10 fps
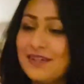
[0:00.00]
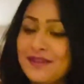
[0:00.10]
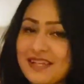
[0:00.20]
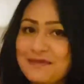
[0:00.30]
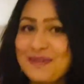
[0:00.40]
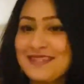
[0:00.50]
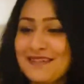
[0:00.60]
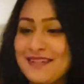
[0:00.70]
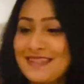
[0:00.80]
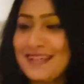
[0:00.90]
देखो क्रिसमस की
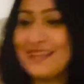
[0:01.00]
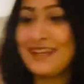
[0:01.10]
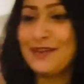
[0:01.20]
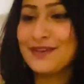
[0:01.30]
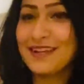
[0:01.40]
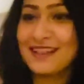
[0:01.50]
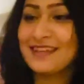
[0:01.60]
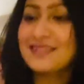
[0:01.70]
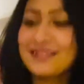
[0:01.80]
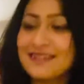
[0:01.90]
वजह से ये लोगों ने
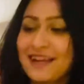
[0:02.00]
कितने अच्छे से